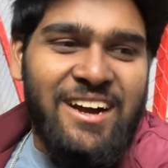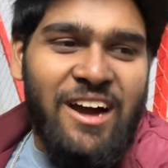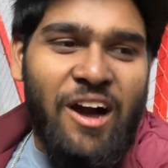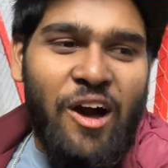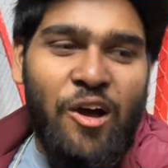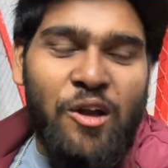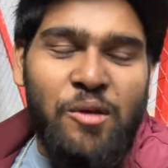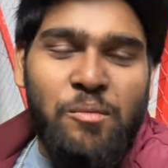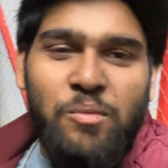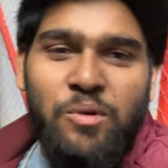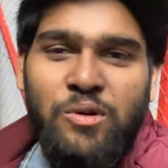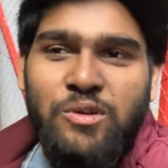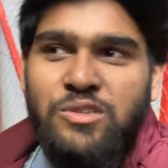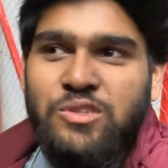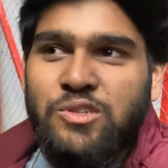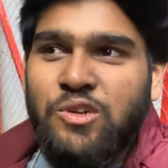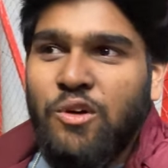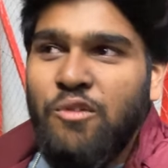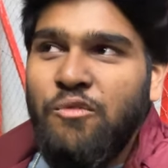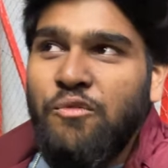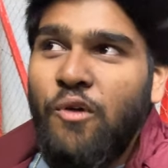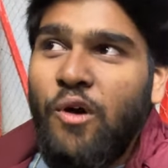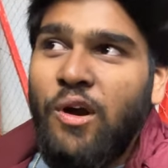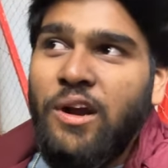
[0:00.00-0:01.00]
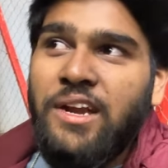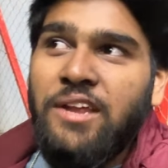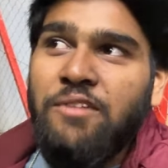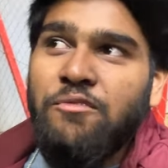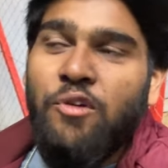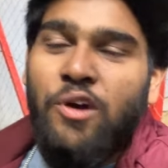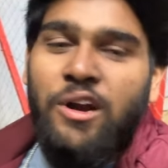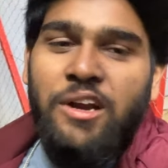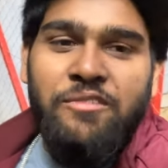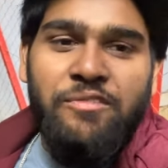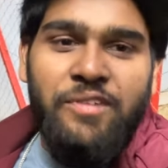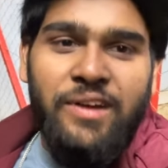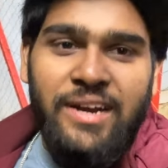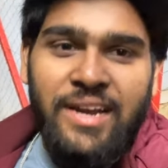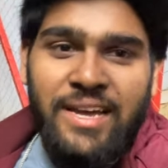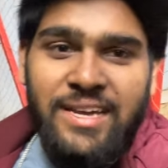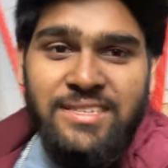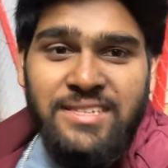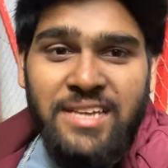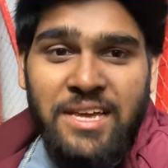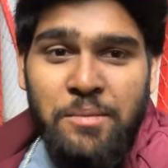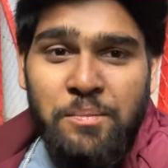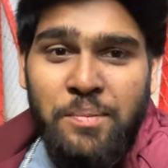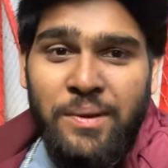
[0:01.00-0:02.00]
ఆల్మోస్ట్ ఒక ఫార్టీ ఫార్టీ ఫైవ్
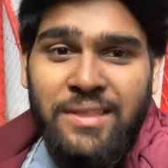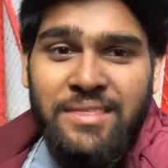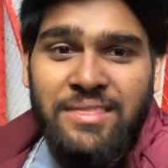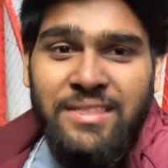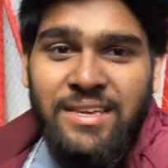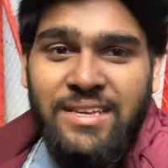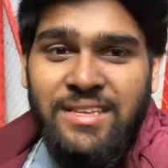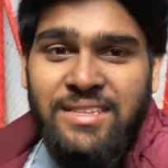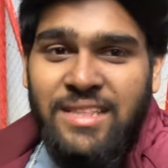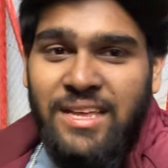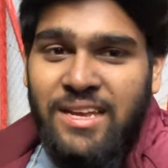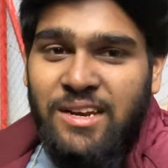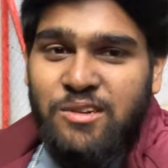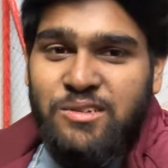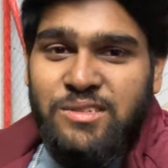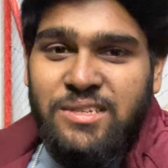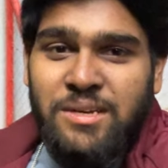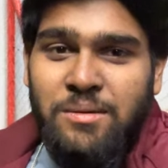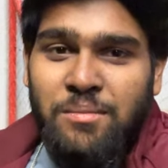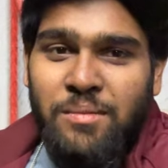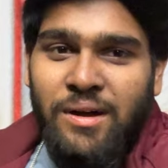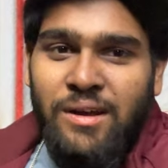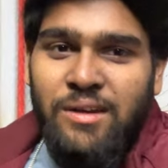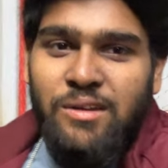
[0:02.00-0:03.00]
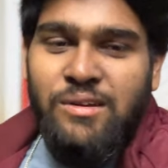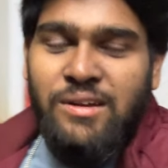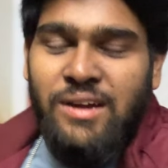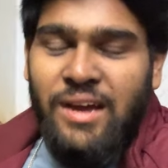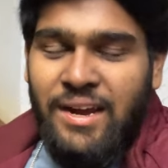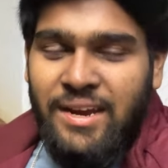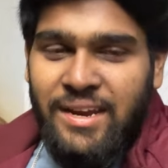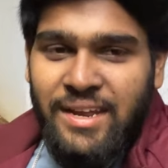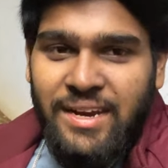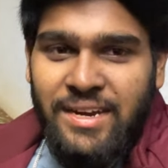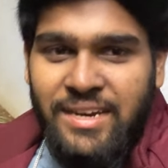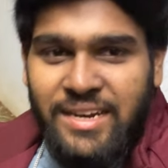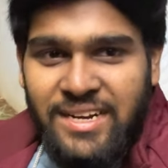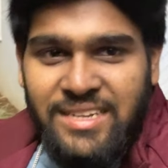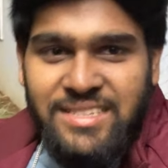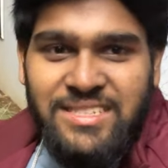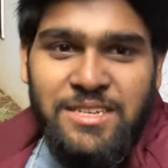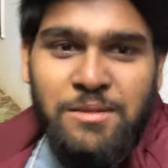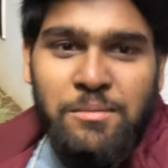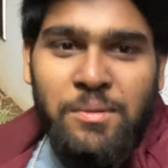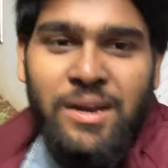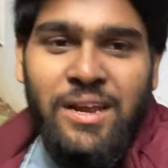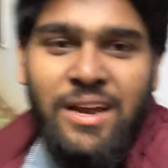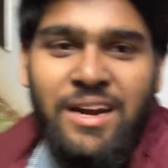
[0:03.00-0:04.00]
డేస్ అయిపోయింది తెలుగు సినిమాలు కానీ ఇండియన్
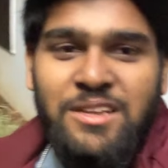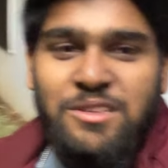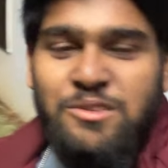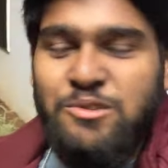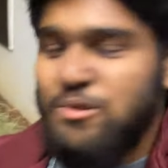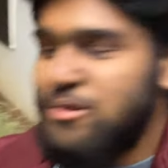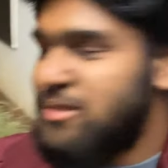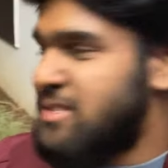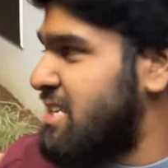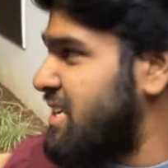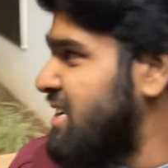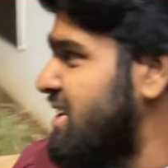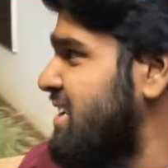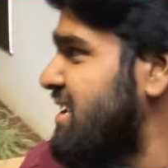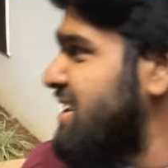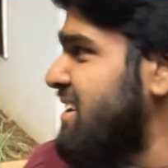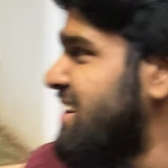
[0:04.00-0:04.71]
సినిమాలు కానీ చూసి